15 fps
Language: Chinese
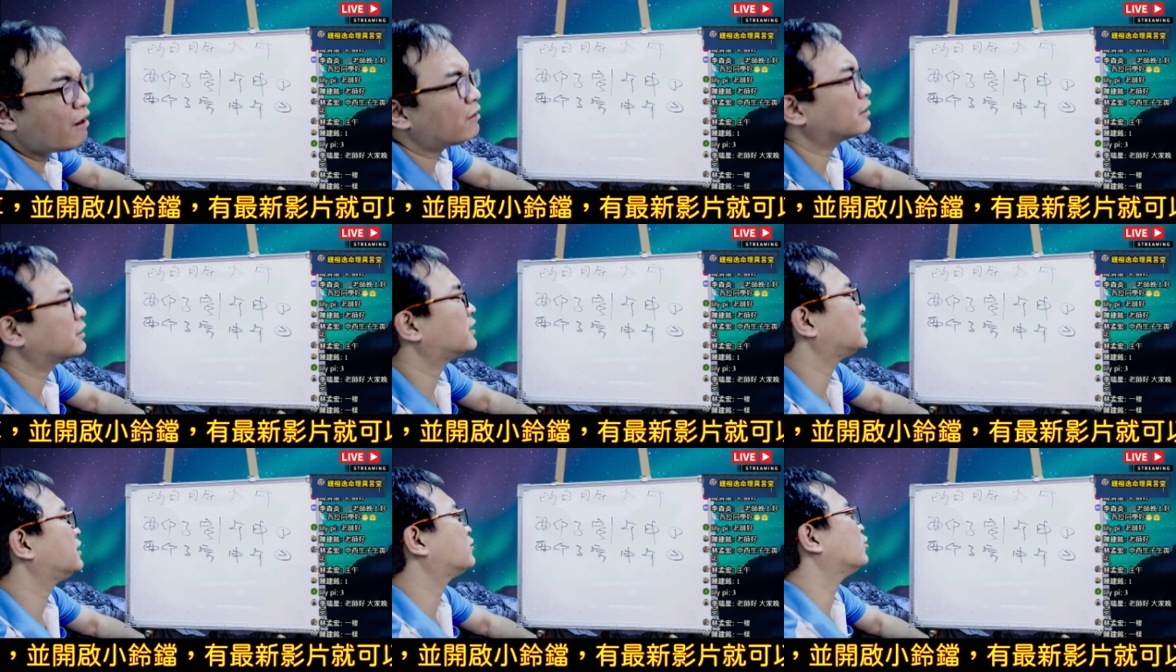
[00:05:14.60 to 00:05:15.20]
好的
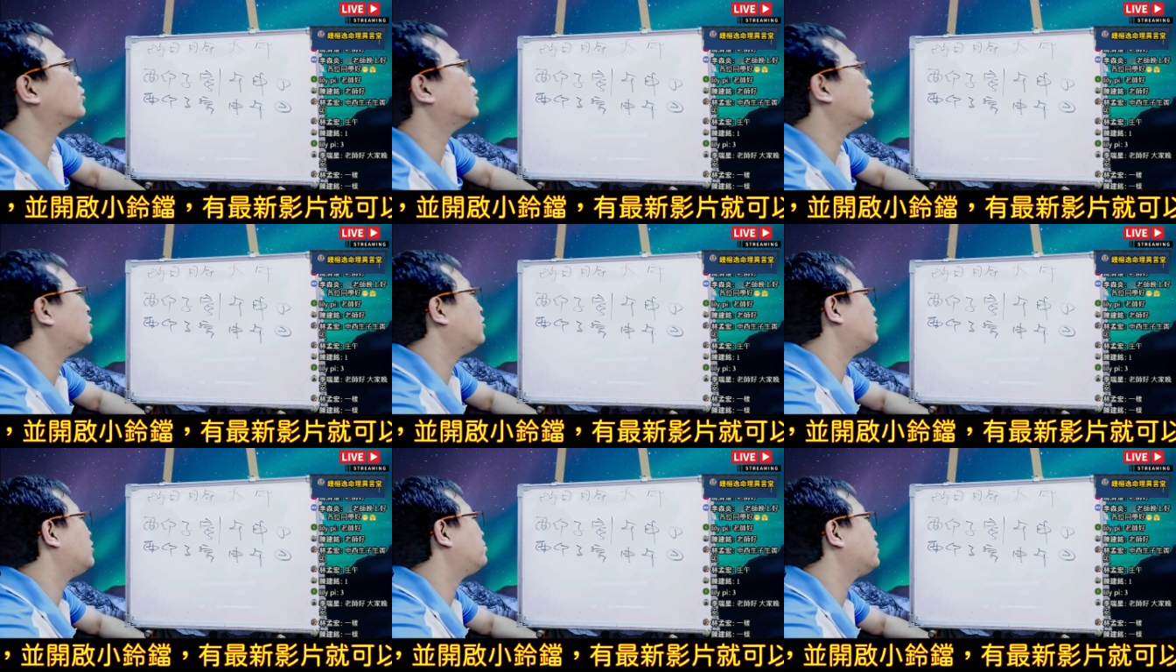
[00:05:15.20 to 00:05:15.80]
思索
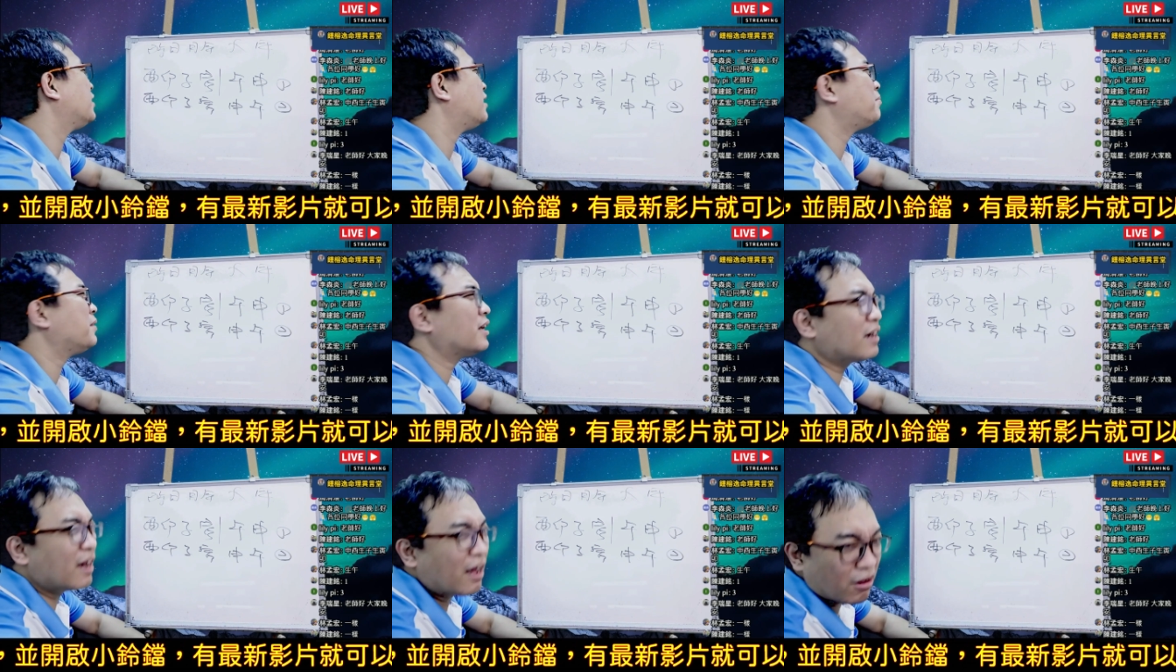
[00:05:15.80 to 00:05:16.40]
哦，不要
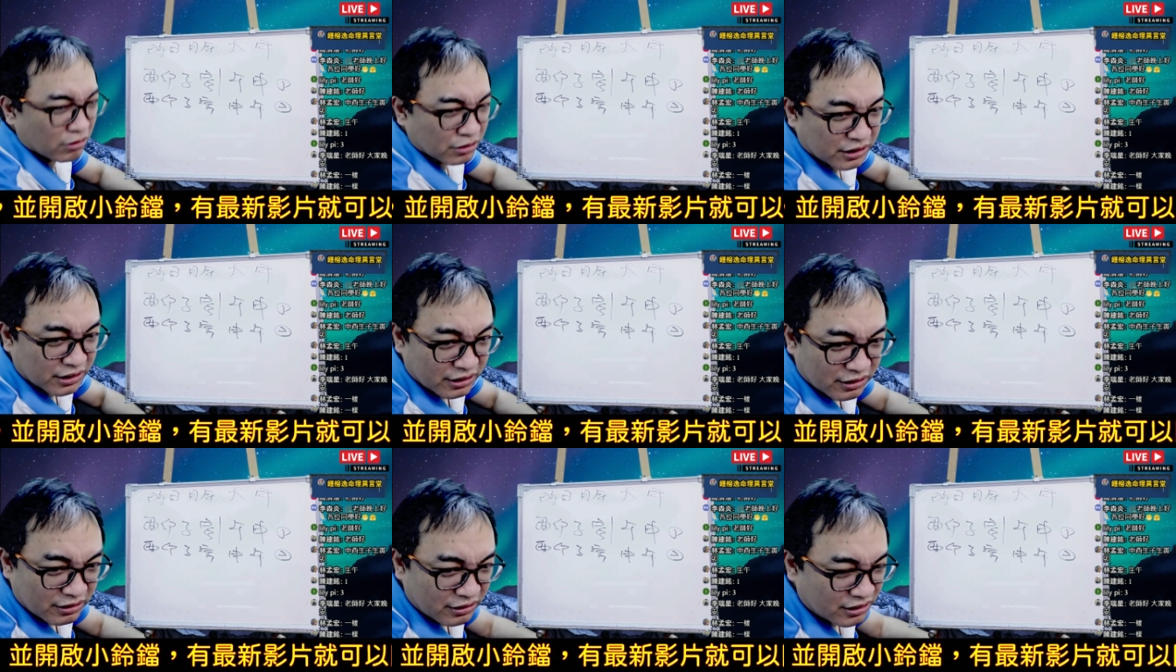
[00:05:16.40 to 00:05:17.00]
被老
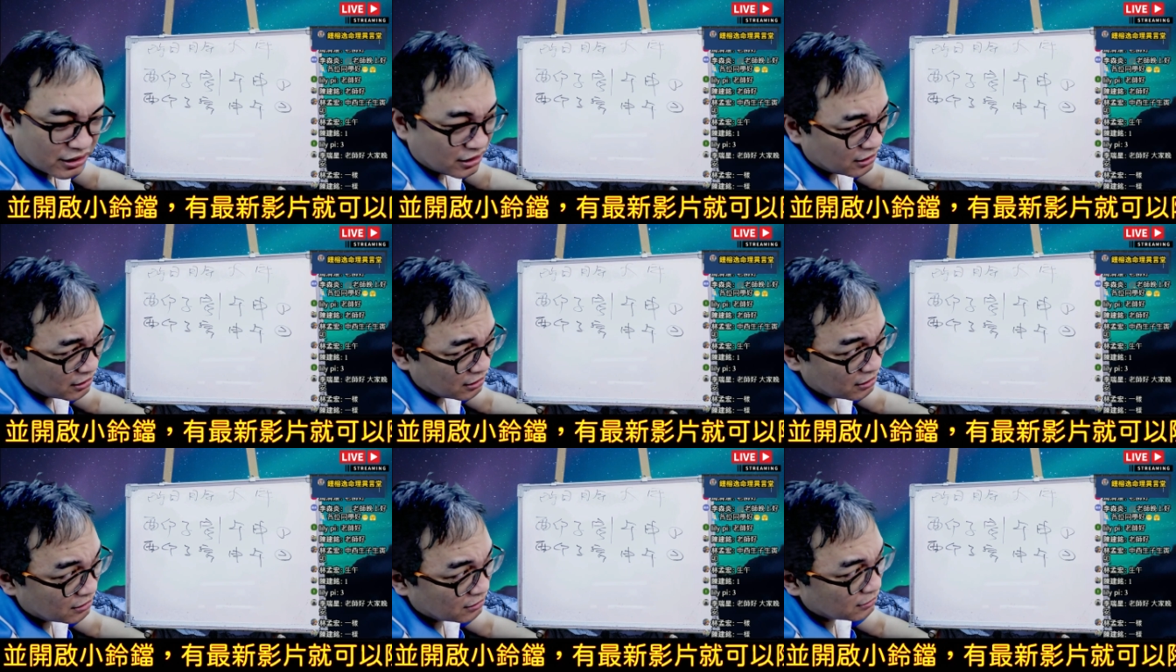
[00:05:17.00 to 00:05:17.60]
师
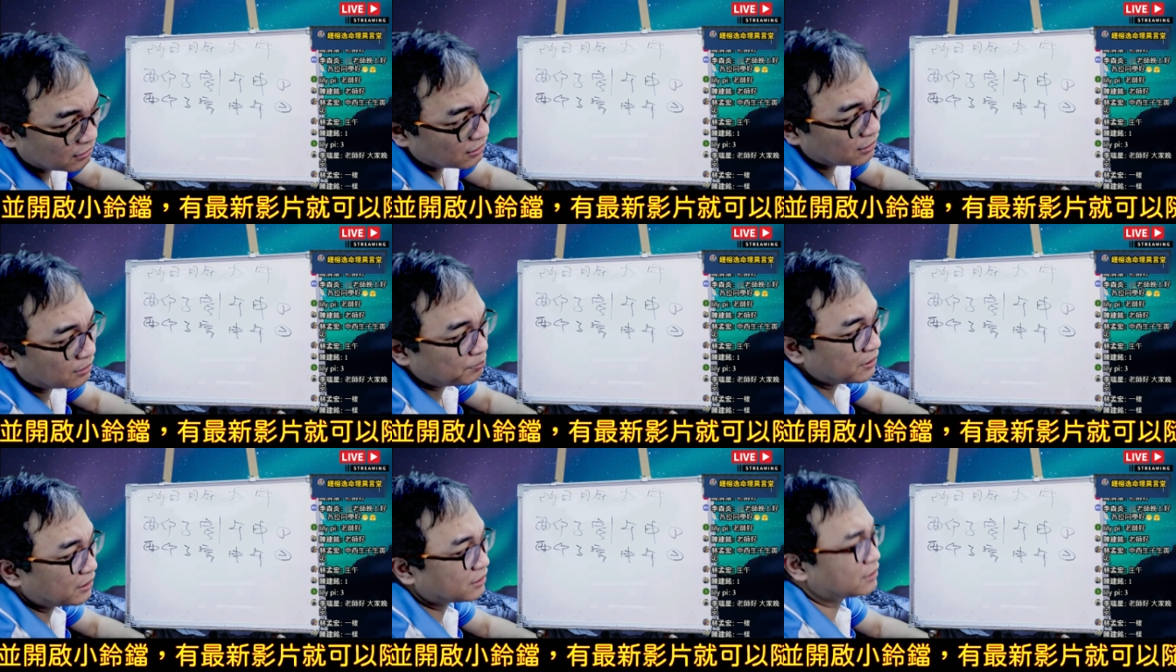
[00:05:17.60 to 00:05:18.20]
牵着
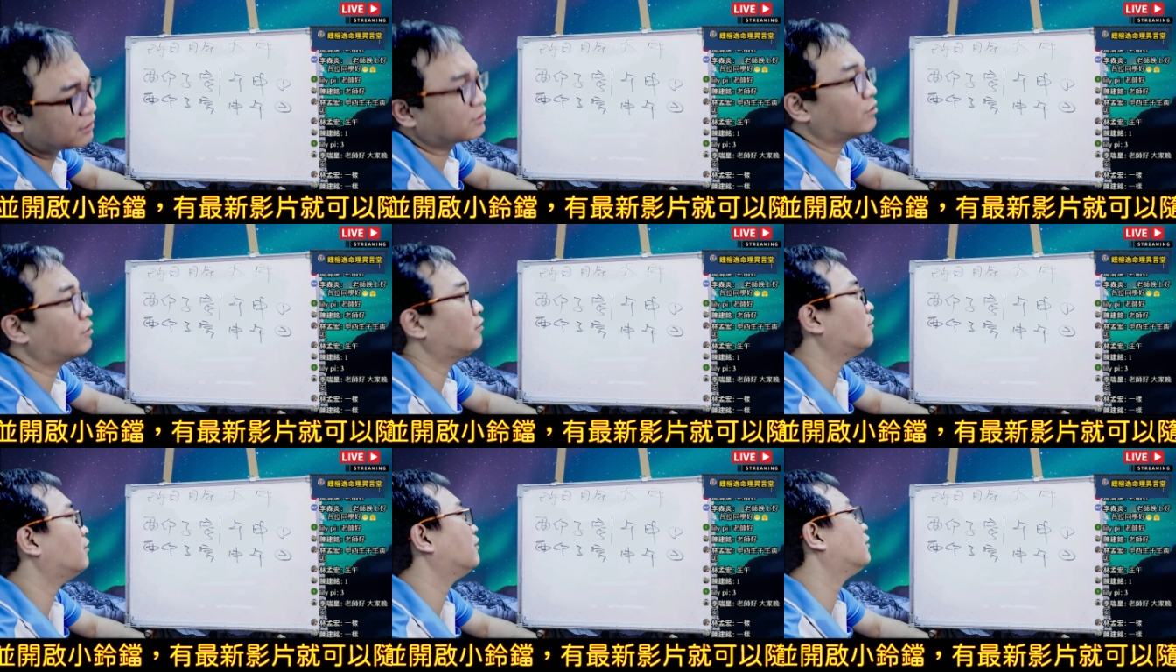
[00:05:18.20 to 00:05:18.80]
鼻子走
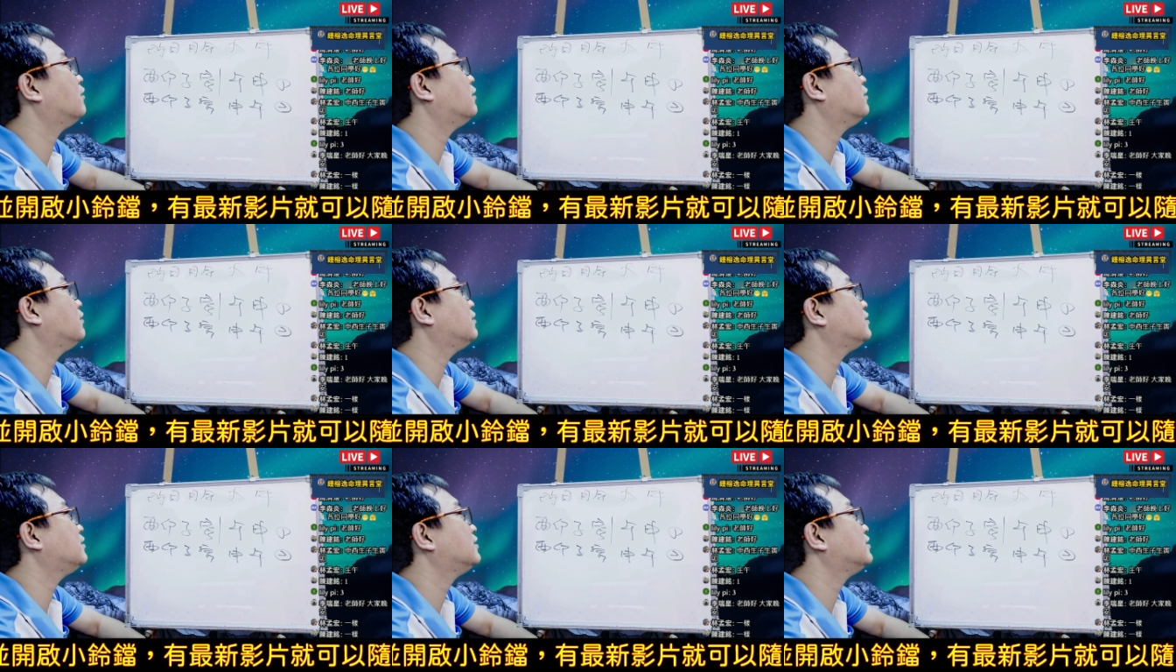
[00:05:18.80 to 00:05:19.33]
哦。